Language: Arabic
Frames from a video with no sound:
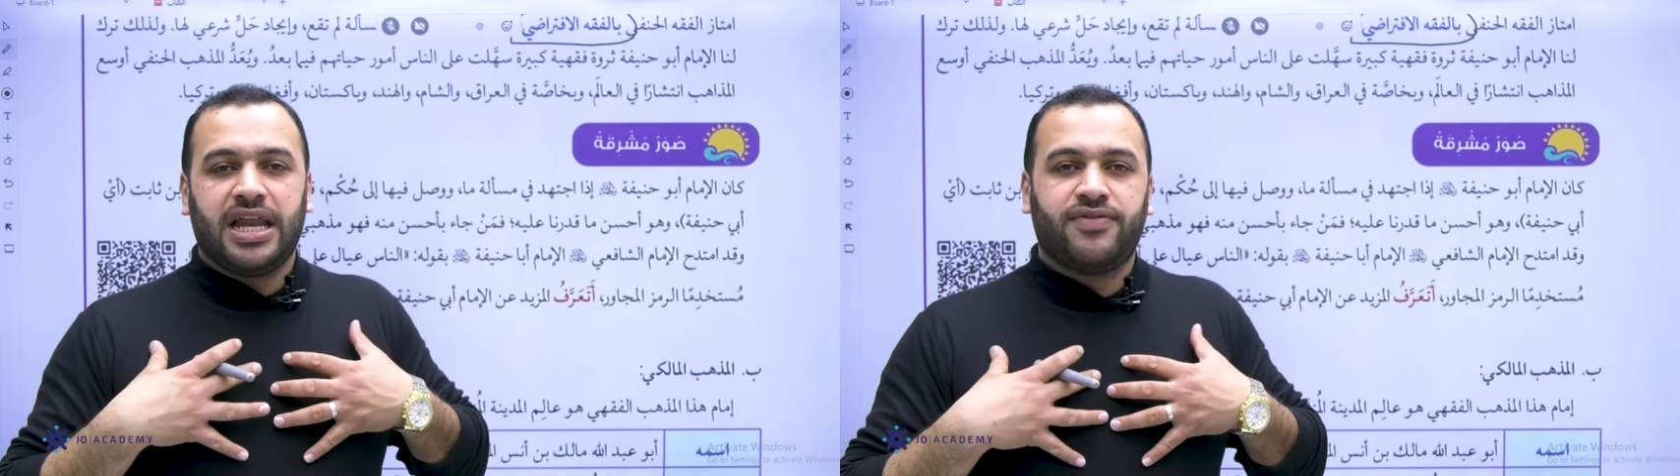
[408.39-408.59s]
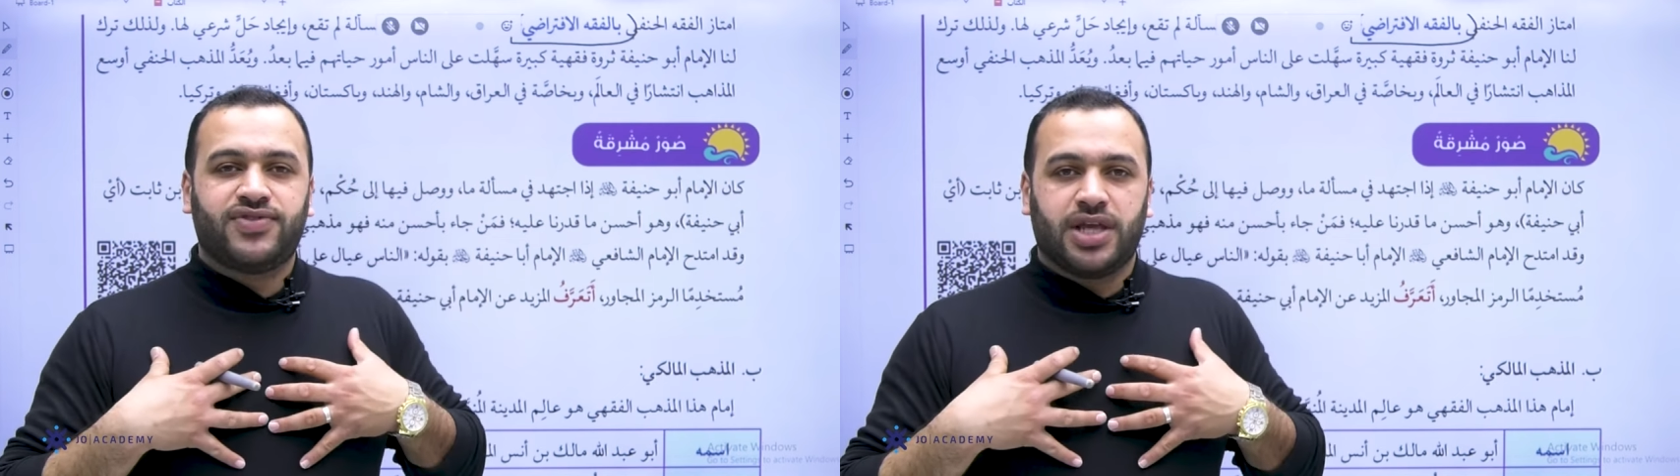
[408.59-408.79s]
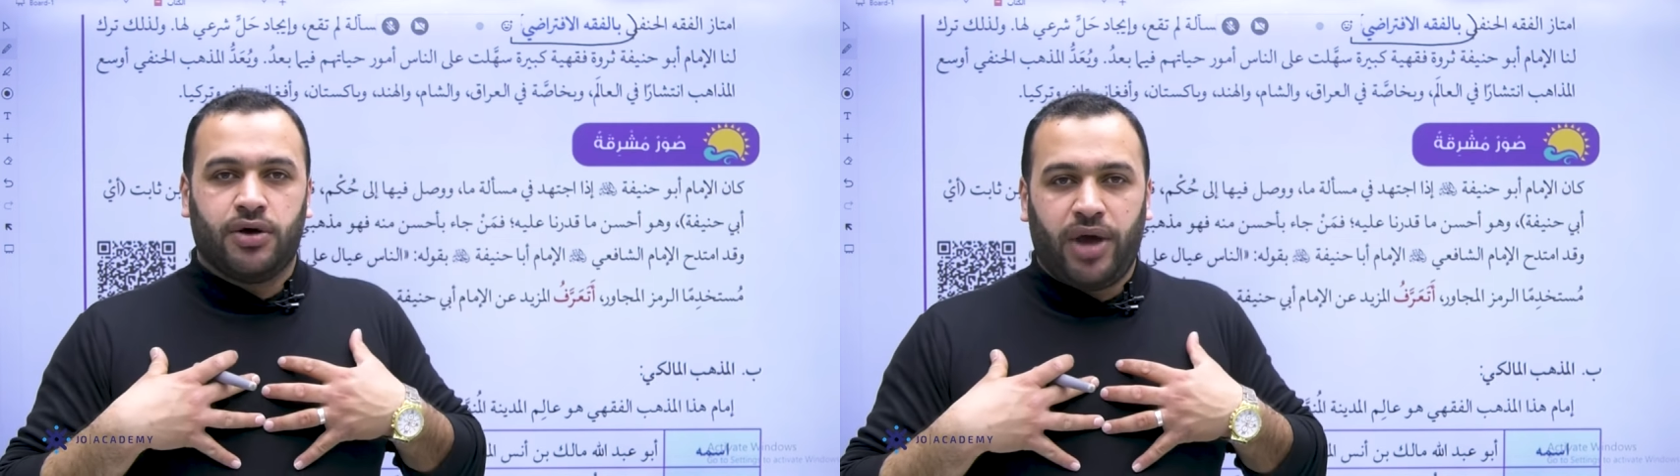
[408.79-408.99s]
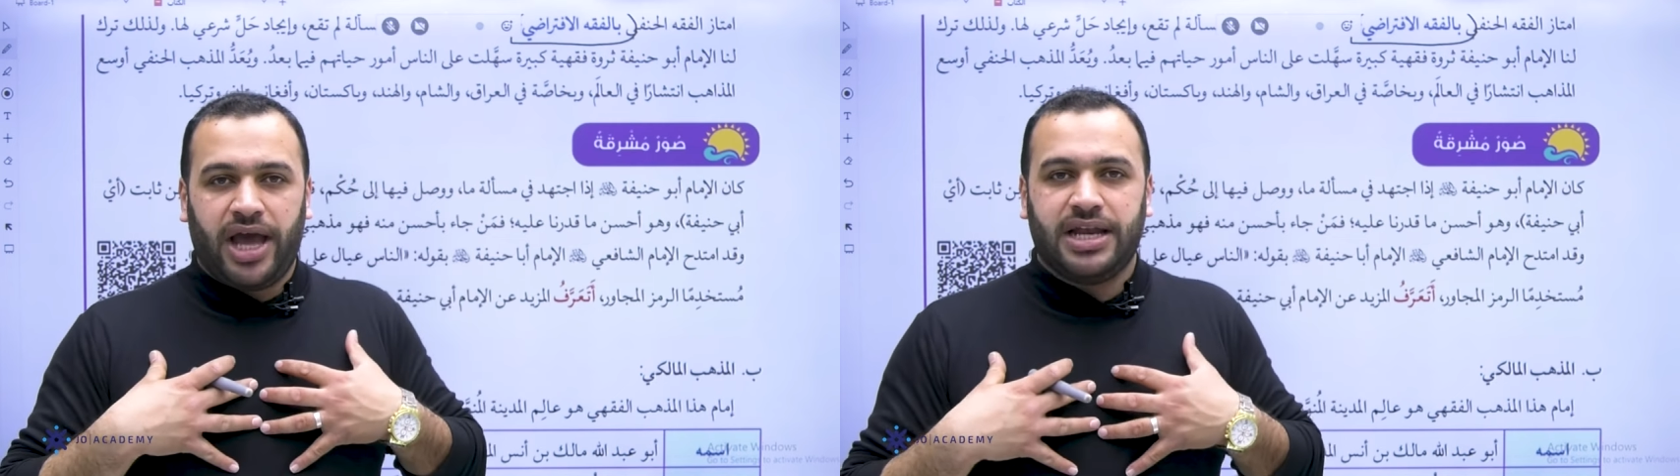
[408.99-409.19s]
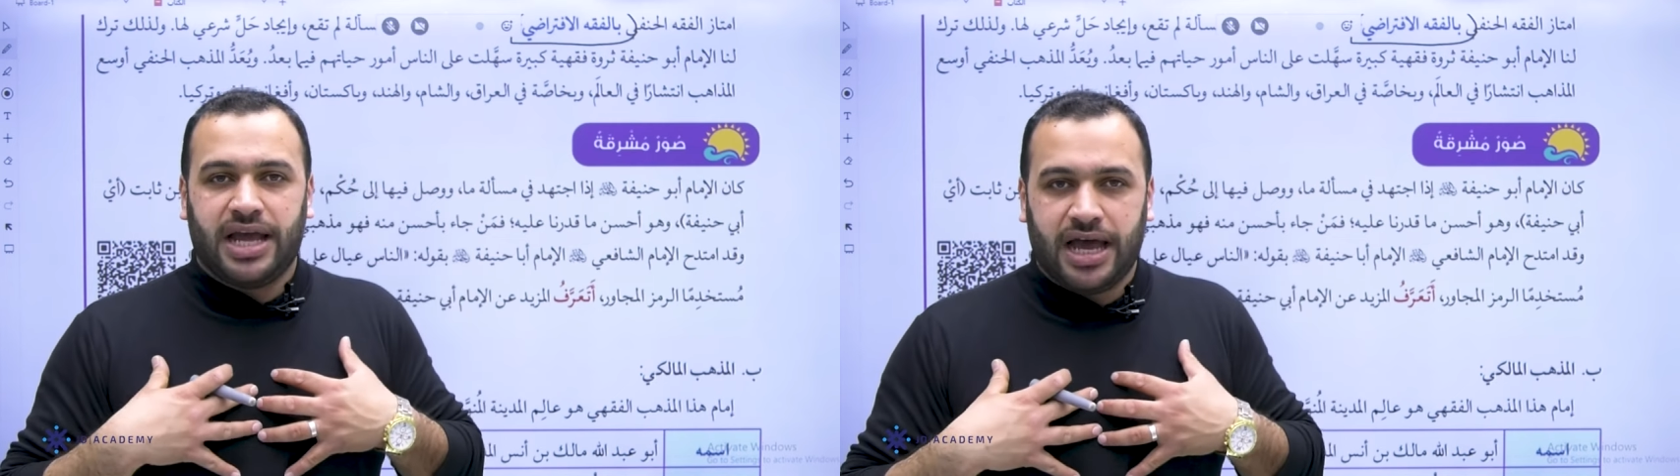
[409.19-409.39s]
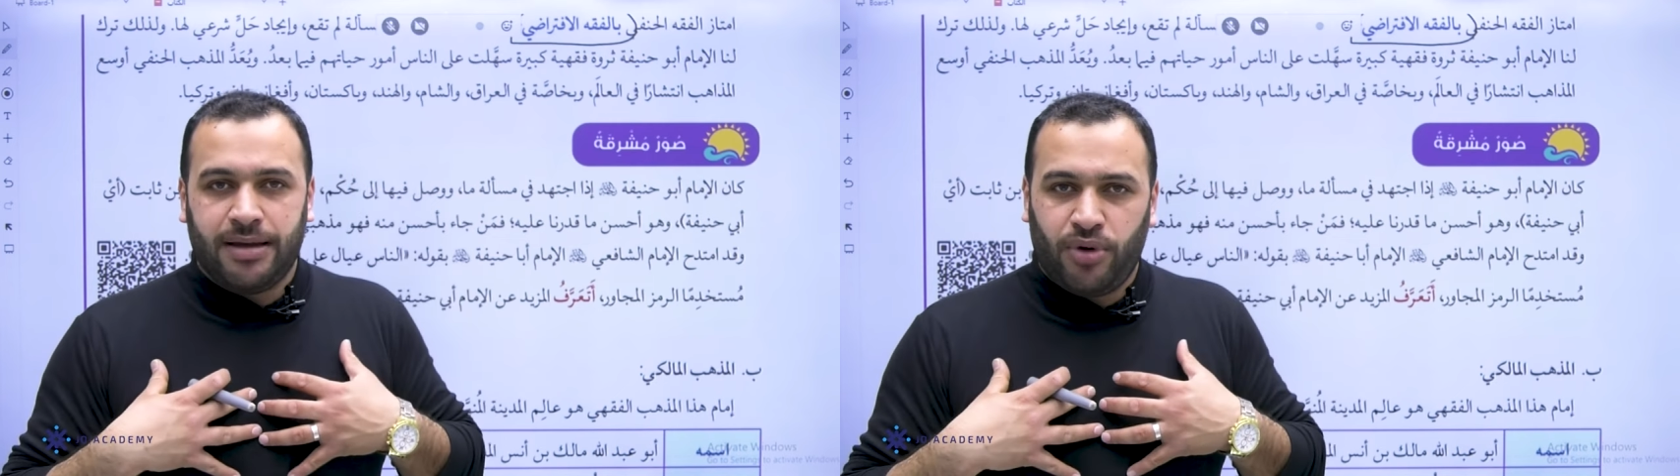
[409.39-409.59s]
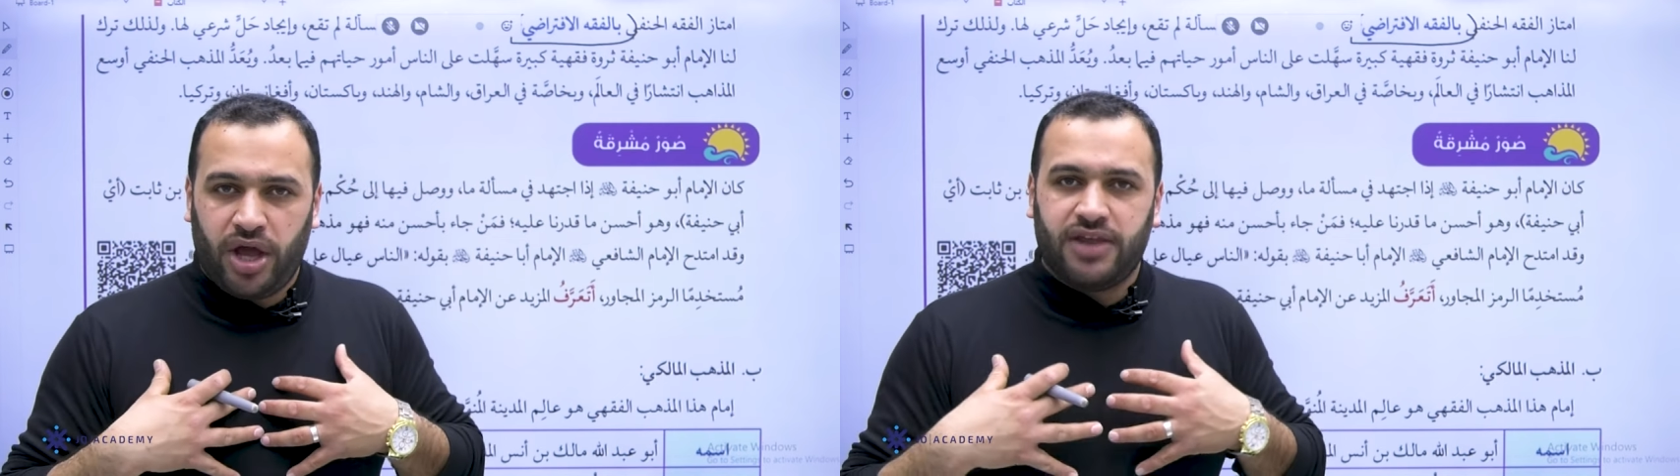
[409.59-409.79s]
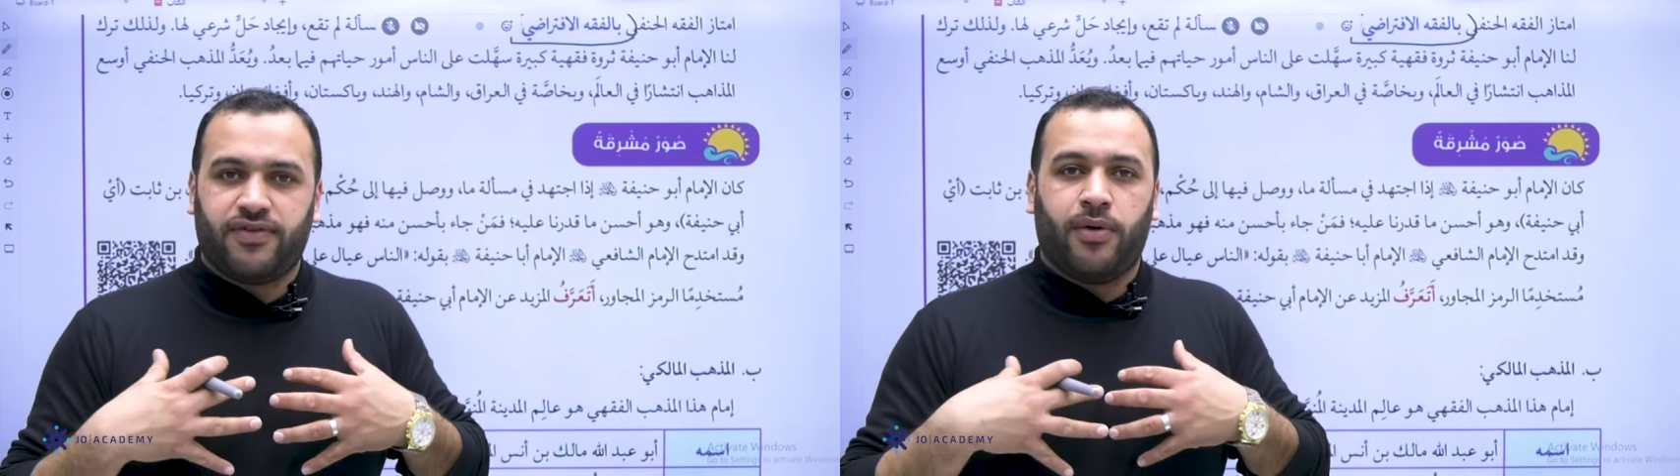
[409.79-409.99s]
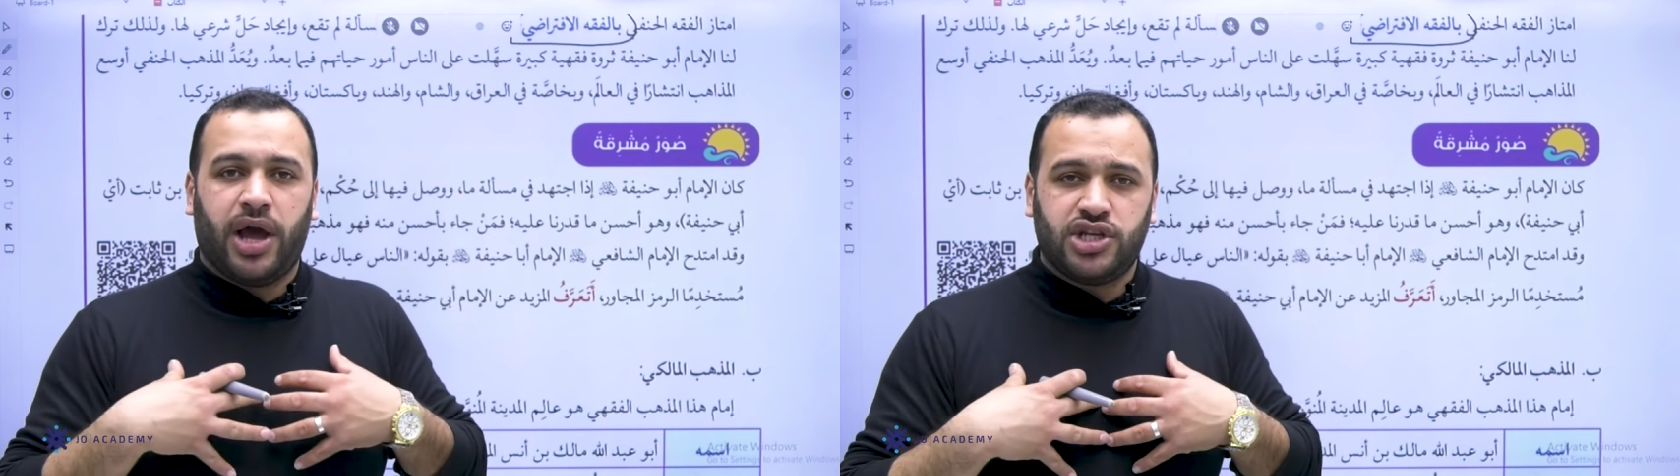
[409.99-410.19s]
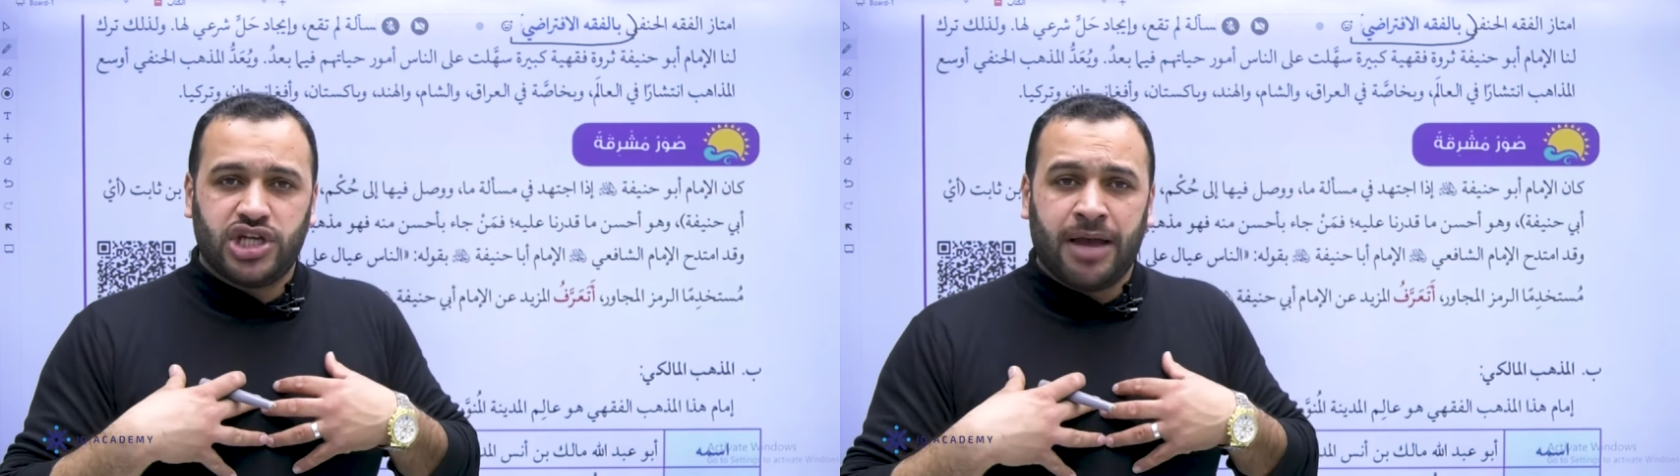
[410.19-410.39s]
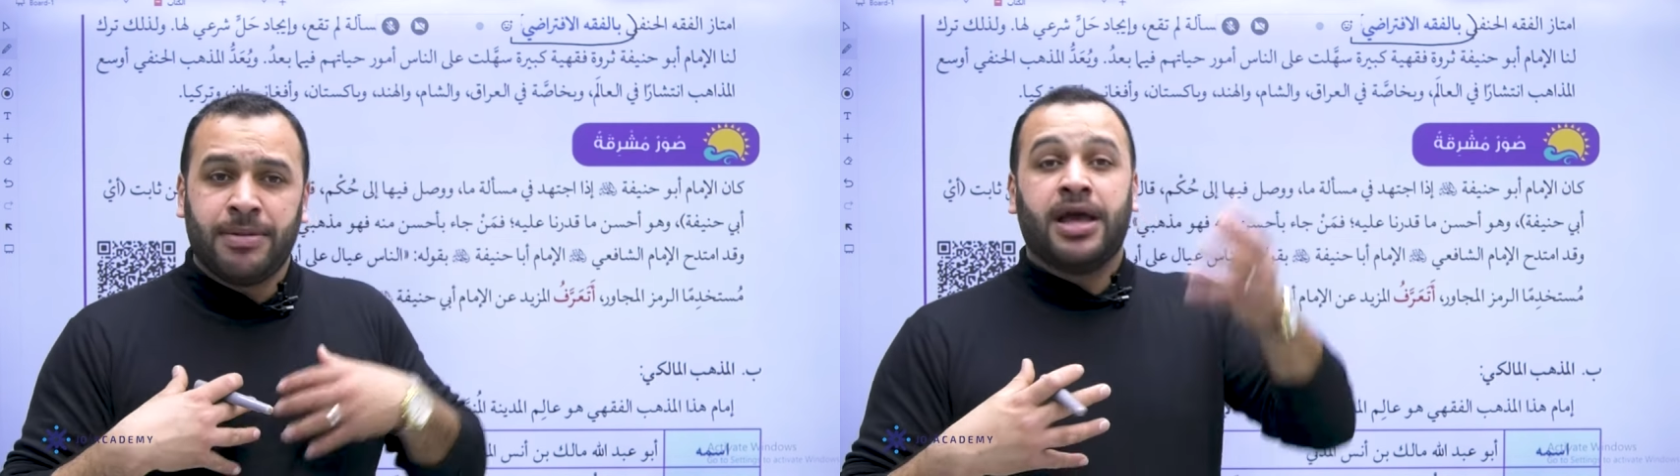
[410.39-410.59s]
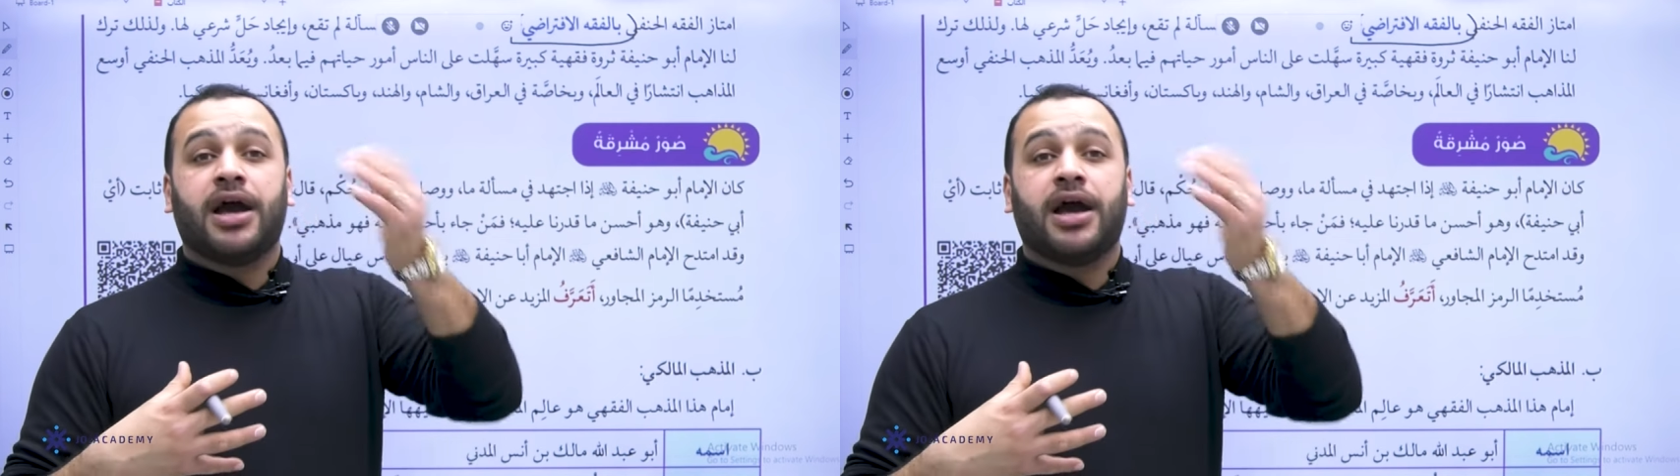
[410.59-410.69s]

نفسه عنها أبو حنيفة وأجاب